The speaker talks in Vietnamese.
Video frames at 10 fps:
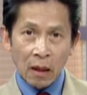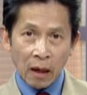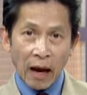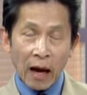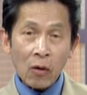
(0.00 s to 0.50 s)

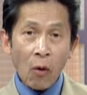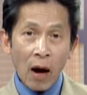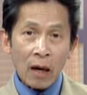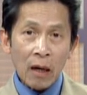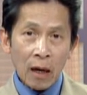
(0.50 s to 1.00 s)
khả
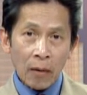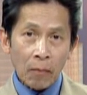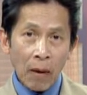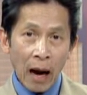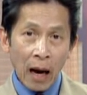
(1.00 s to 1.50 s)
quan
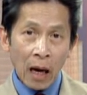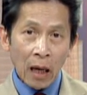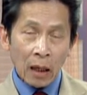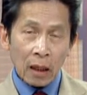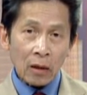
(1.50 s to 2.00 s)
mà
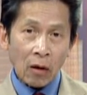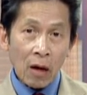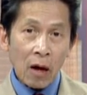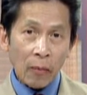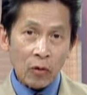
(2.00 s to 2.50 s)
cái tổ
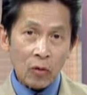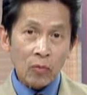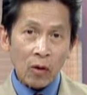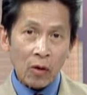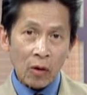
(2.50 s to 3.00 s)
hợp của
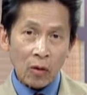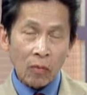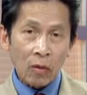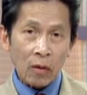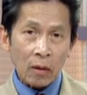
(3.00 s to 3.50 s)
chúng tôi
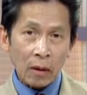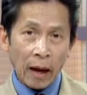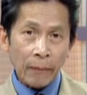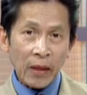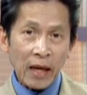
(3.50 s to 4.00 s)
cũng
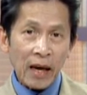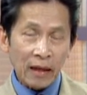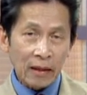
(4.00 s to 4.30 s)
cảm thấy hạnh